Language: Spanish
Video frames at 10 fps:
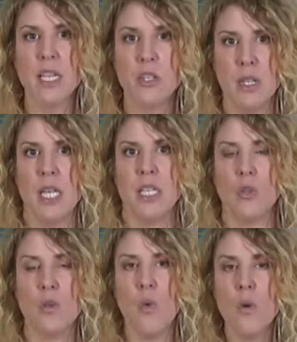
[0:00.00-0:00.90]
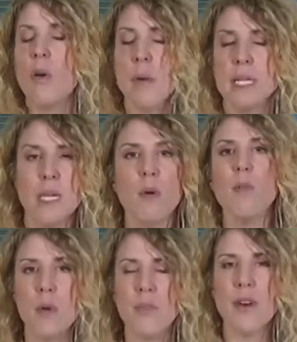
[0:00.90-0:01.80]
y es un objetivo
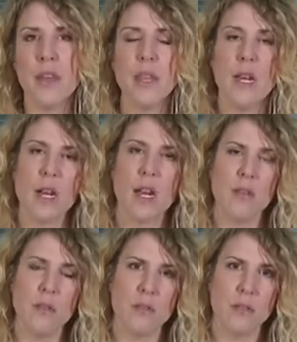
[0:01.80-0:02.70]
muy fácil, claro.